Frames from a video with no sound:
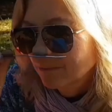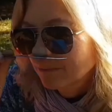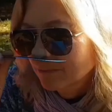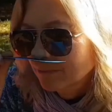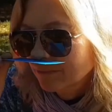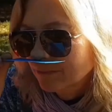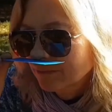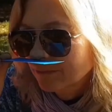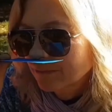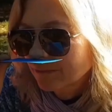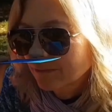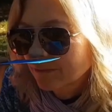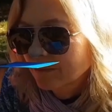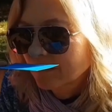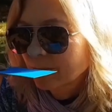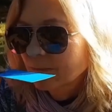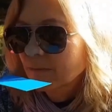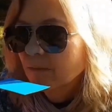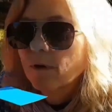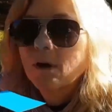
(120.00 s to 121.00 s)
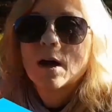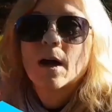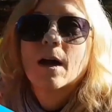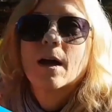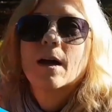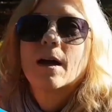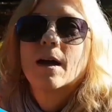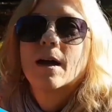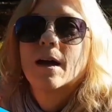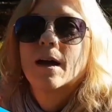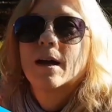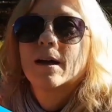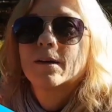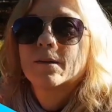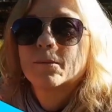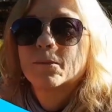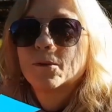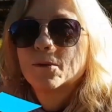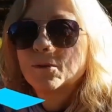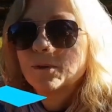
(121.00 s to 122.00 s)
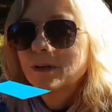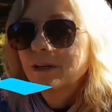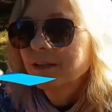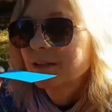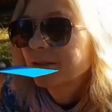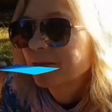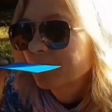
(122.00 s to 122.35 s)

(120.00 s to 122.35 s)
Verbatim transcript: Gaultier, punto ah, para ese. Muy bien,